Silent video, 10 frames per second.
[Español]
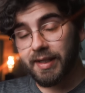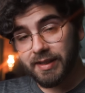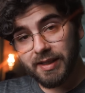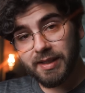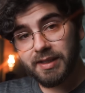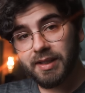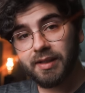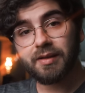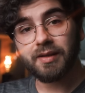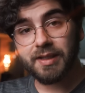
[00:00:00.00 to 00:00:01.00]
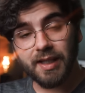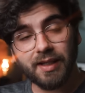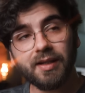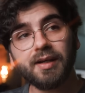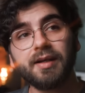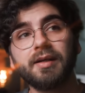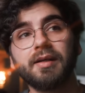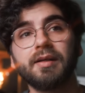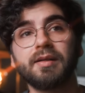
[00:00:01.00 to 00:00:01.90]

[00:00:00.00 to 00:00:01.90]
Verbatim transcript: R6 de salida,